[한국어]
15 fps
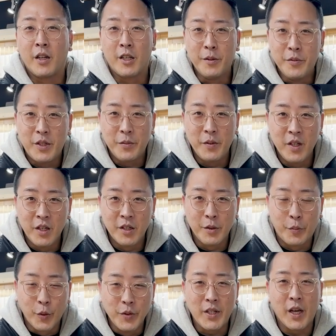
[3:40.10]
김치 빌리어드
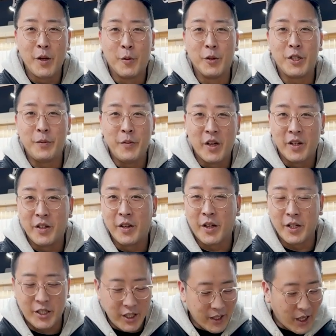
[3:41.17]
본사에 오시면 이렇게
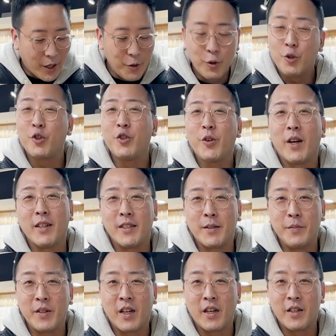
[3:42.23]
실타용 큐가
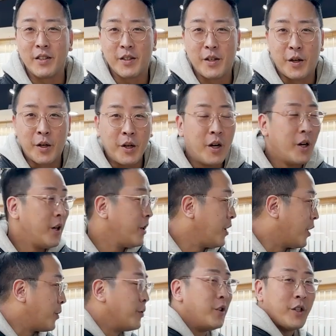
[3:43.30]
있습니다. 그래서
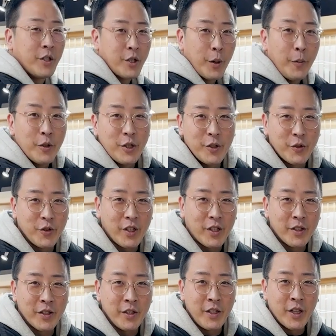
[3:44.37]
여러분들이 쳐보실 수
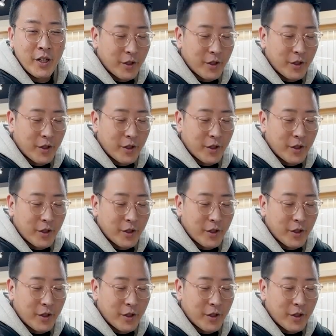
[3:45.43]
있거든요.